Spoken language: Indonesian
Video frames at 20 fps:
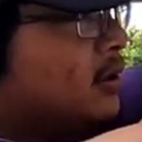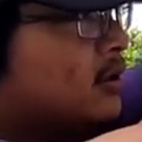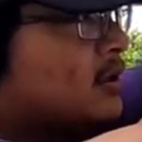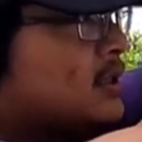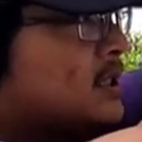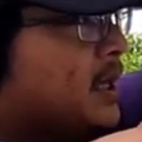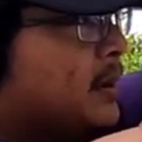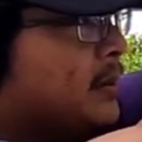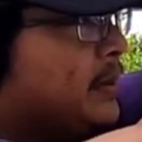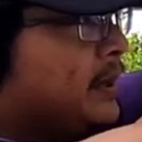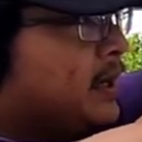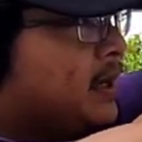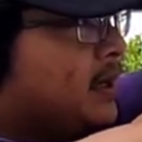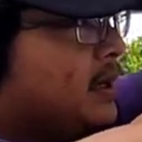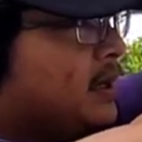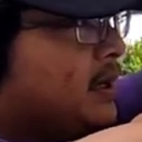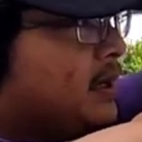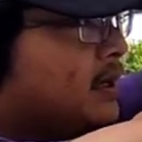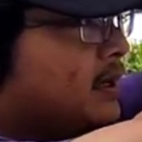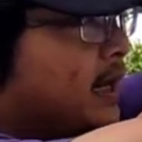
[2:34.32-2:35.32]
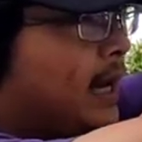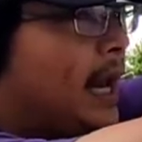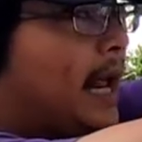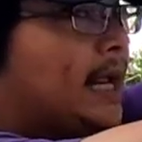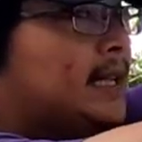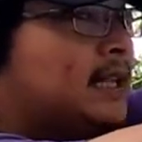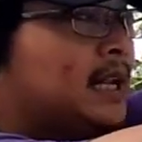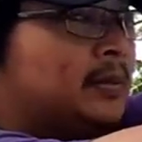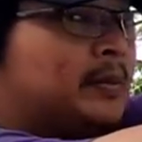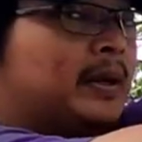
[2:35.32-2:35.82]
konsepnya
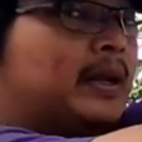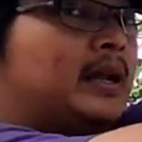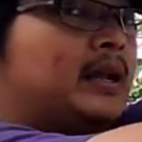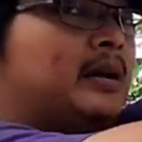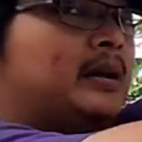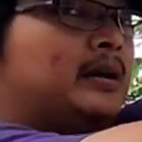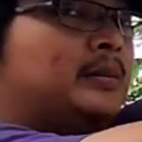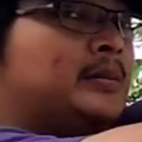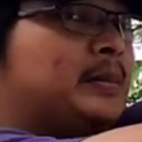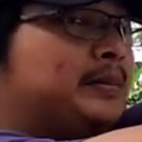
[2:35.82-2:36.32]
lain daripada ya